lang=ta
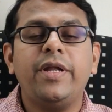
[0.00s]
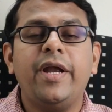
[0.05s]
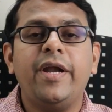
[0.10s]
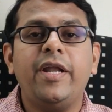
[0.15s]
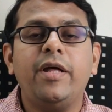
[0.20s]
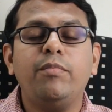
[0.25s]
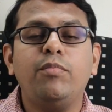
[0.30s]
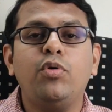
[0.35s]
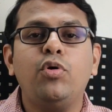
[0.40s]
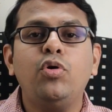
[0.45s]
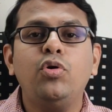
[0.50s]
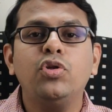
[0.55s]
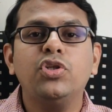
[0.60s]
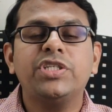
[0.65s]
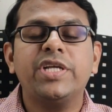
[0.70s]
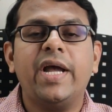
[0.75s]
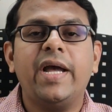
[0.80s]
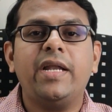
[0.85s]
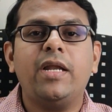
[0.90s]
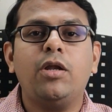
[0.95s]
இடமும்
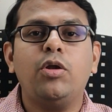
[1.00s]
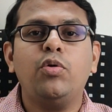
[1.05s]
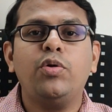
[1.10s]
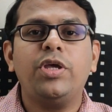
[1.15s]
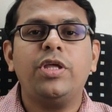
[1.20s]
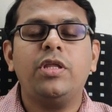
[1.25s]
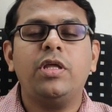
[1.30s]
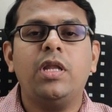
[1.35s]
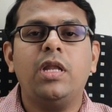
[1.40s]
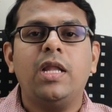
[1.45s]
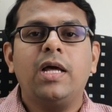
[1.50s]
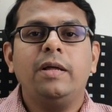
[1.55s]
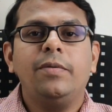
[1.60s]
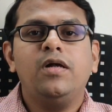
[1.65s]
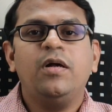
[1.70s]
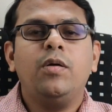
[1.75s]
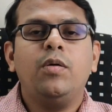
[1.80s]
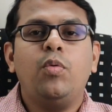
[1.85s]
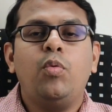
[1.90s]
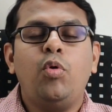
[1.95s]
சேனலும் இது இல்ல
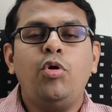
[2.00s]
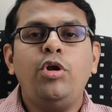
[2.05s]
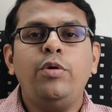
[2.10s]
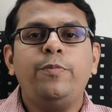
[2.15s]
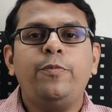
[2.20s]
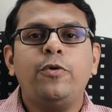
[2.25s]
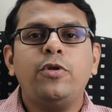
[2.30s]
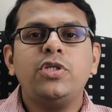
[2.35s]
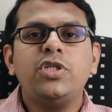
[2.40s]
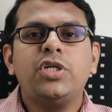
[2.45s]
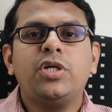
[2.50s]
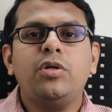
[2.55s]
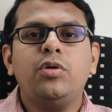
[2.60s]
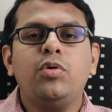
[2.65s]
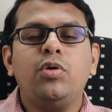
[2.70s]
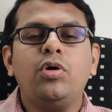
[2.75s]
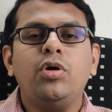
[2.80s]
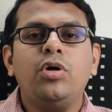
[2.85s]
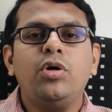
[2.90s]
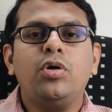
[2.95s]
ஒண்ணு
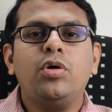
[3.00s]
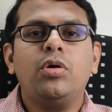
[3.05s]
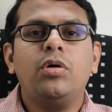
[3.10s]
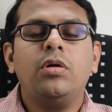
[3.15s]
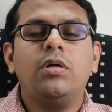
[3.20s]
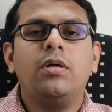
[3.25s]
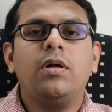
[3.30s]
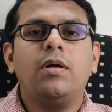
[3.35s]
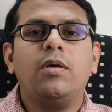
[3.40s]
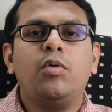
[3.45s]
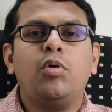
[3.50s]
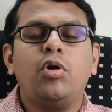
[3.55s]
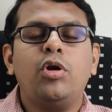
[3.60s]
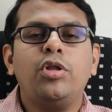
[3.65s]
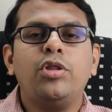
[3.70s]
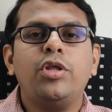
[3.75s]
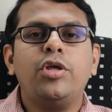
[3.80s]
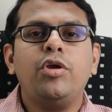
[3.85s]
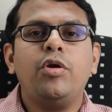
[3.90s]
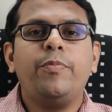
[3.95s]
புரிஞ்சுக்கணும்
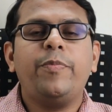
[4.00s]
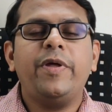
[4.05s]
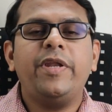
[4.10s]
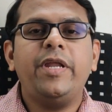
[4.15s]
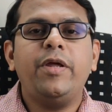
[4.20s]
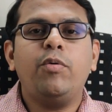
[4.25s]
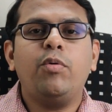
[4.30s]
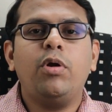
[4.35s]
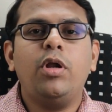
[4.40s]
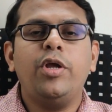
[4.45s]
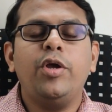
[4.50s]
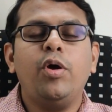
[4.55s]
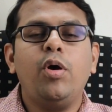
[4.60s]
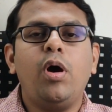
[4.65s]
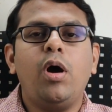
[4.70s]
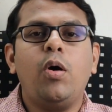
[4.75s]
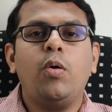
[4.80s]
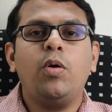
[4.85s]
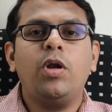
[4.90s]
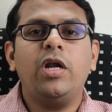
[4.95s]
குழந்தையோ பெரியவங்களையோ
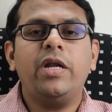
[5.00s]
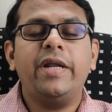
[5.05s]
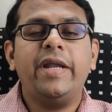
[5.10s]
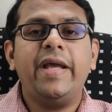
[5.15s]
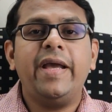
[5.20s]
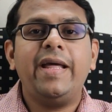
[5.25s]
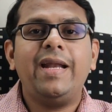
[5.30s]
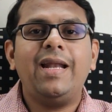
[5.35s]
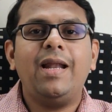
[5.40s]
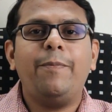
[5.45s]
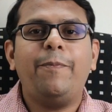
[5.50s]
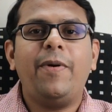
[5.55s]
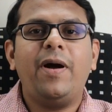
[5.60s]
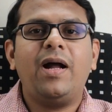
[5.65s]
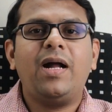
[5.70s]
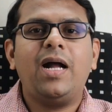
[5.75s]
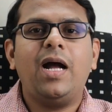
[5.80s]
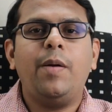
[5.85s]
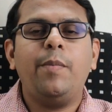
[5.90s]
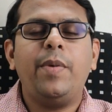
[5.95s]
அவங்கள நேர்ல
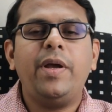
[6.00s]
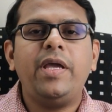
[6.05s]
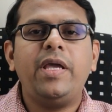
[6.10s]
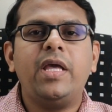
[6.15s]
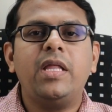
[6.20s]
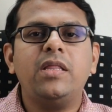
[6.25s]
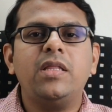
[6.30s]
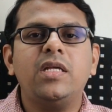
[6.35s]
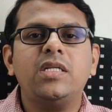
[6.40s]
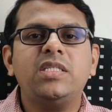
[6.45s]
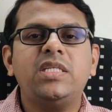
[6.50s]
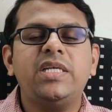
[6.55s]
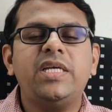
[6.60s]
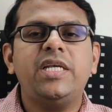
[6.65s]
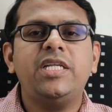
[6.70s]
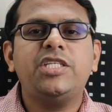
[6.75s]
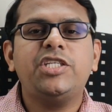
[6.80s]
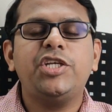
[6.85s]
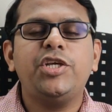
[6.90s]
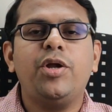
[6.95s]
பார்க்காம எந்த
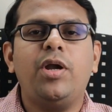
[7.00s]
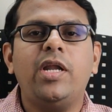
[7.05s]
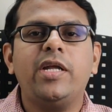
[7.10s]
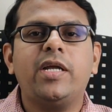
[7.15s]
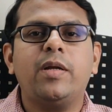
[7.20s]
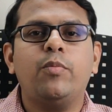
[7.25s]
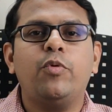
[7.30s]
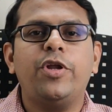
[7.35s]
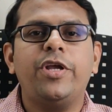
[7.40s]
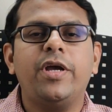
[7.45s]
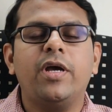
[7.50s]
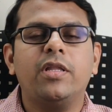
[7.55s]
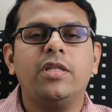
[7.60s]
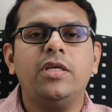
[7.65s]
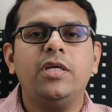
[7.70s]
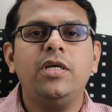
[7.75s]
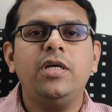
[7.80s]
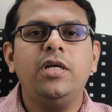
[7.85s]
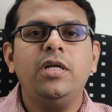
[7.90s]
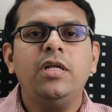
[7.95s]
சிகிச்சையும் அளிக்க
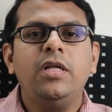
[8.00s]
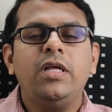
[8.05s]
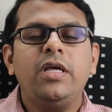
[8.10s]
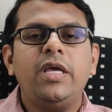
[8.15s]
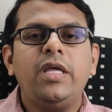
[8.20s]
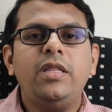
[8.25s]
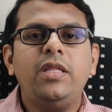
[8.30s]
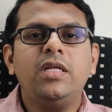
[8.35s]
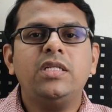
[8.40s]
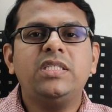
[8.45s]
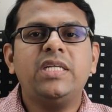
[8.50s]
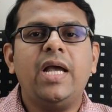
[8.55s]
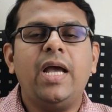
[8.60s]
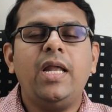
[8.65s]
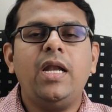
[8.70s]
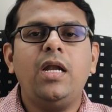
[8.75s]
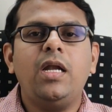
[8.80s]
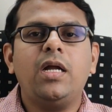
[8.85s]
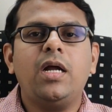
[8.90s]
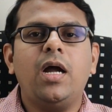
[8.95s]
முடியாது இந்த
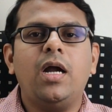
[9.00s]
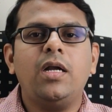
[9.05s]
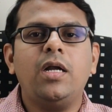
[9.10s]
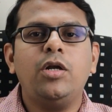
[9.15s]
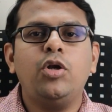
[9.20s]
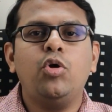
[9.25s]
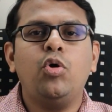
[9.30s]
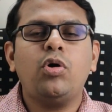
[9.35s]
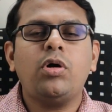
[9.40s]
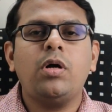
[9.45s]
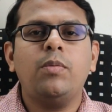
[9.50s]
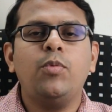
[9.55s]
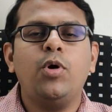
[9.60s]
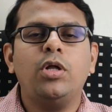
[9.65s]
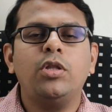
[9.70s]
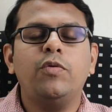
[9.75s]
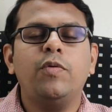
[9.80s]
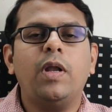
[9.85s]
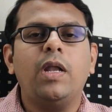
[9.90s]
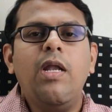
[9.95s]
சேனலுக்கான நோக்கமும்
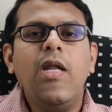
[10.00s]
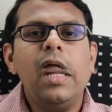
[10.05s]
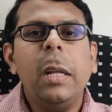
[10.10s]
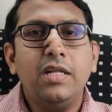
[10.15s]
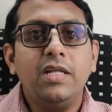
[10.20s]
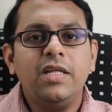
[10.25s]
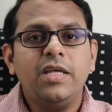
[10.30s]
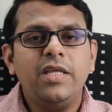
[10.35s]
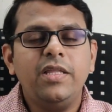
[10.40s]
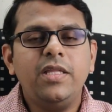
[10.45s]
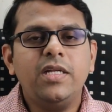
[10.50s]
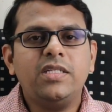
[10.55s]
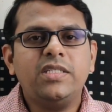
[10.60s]
அதுவல்ல இந்த